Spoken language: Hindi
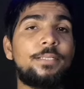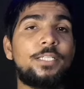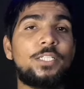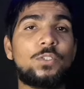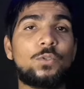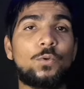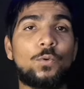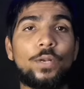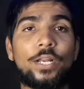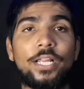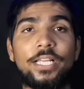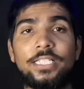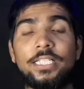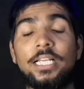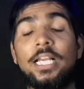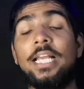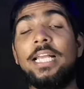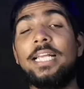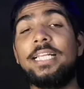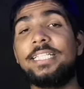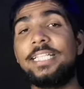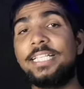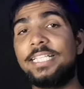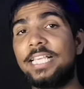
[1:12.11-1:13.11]
स्टोरेज
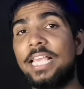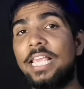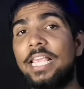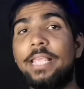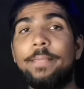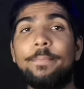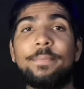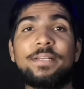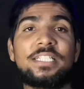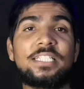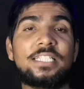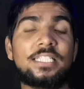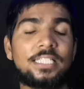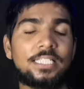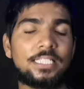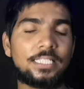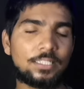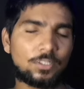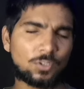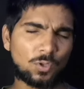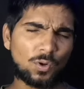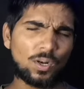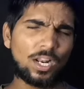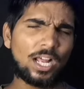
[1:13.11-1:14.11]
जिसकी कीमत
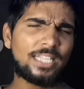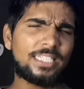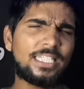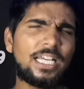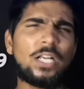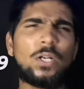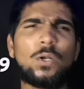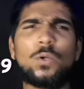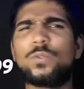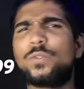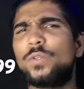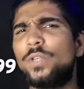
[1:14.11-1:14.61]
सोलह है